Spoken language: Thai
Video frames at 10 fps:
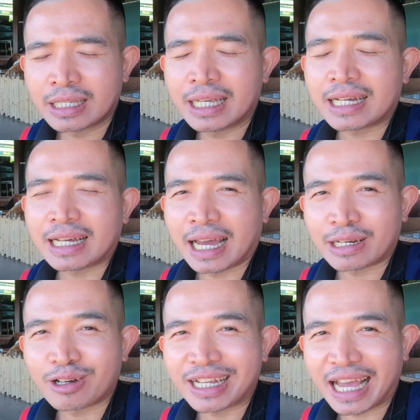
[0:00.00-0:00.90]
ที่อากา
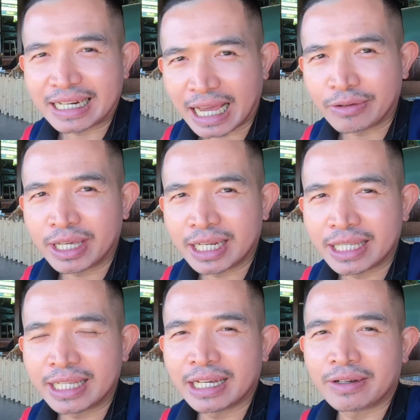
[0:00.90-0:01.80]
ศค่อนข้างหนาวเย็นเล
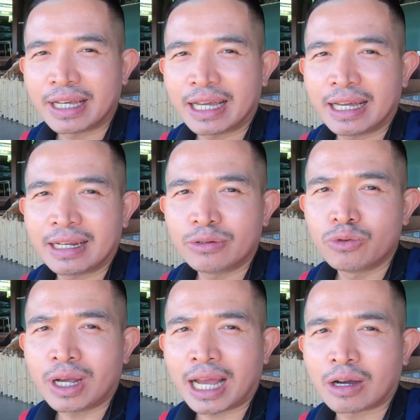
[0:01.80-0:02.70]
ยทีเดียวนะฮะแล้ว
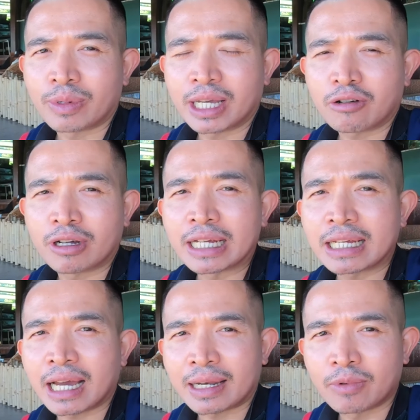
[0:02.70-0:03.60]
ดูข่าวพยากรณ์
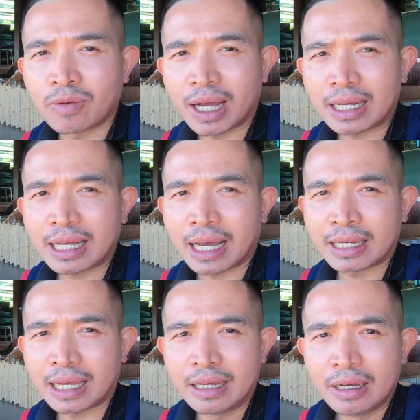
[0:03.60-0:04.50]
อากาศบอกว่าอากาศ
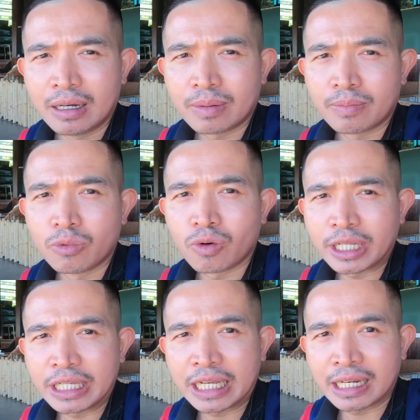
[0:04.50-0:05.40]
เนี่ยมว
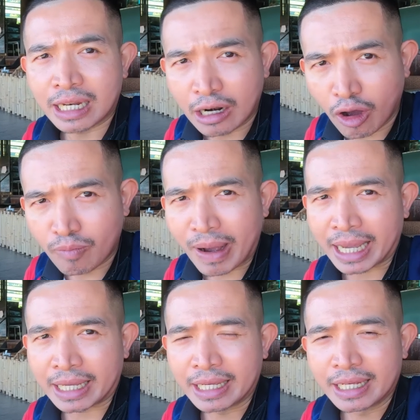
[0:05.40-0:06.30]
ลเย็นและลอกให
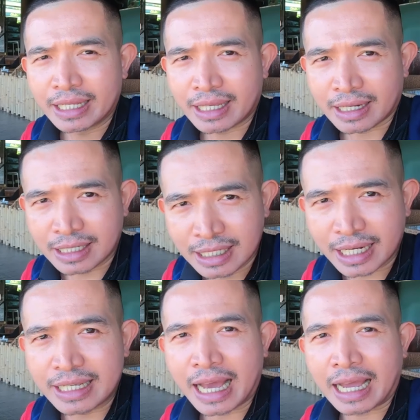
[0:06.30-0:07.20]
ม่จะเค
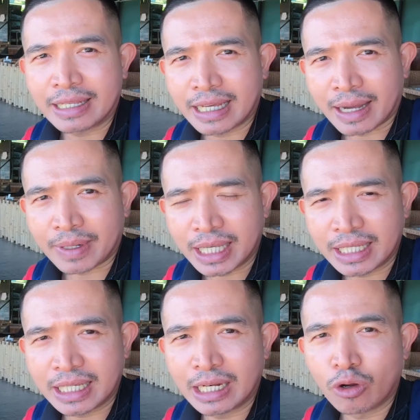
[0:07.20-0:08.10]
ลื่อนย้ายจากประเท
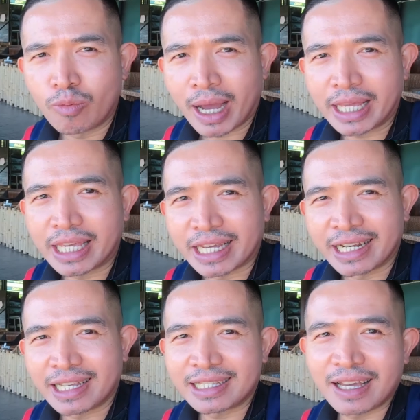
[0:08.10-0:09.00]
ศจีนลงมาอีก
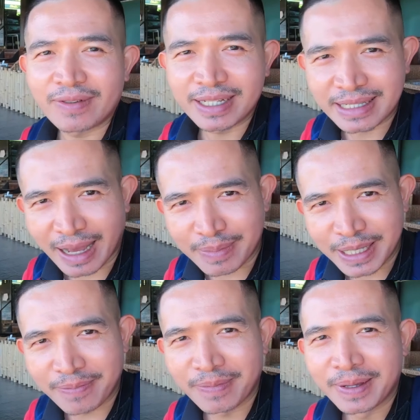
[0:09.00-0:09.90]
นะตั้งแต่วันที่
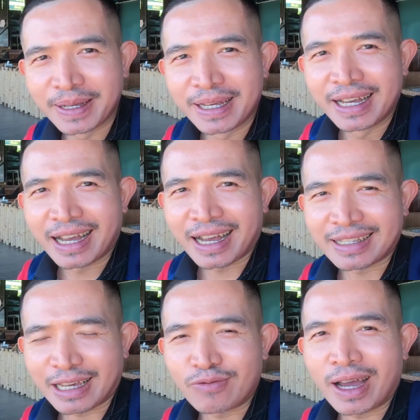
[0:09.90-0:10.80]
30
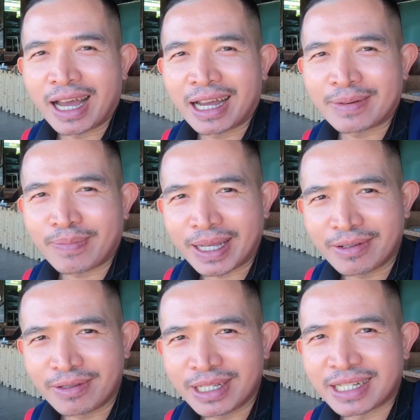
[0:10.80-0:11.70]
ธันวาไป
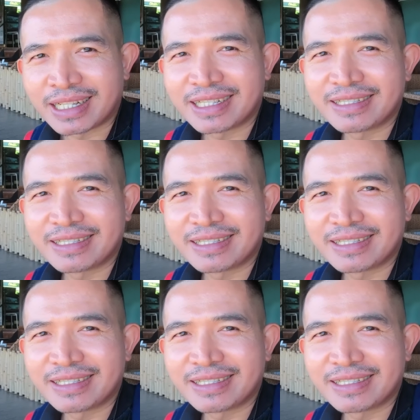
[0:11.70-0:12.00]
จนถึง